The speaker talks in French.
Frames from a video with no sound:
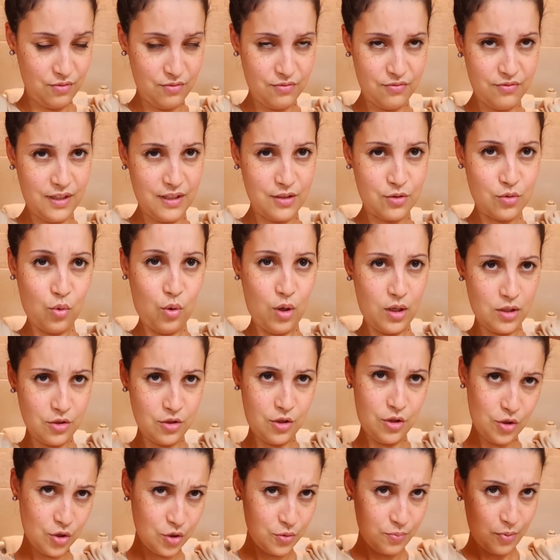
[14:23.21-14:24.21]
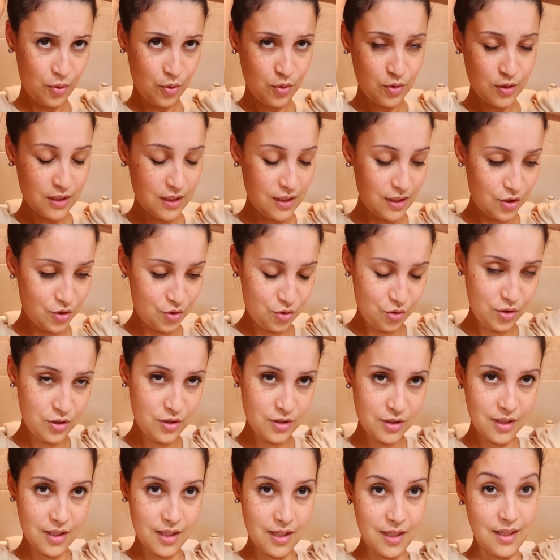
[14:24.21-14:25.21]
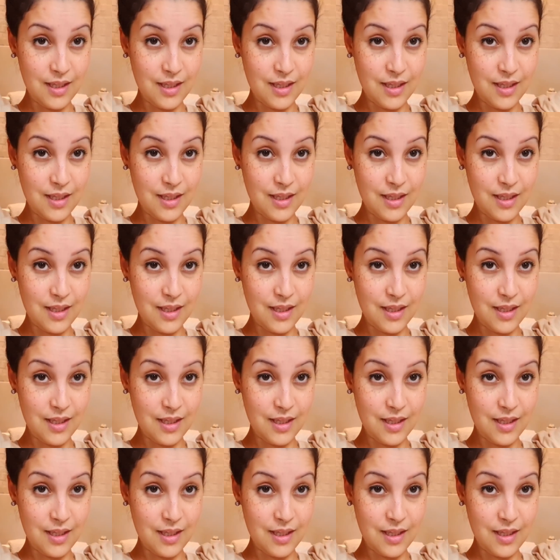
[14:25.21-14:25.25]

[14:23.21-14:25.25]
23h, euh, je pense, quelque chose.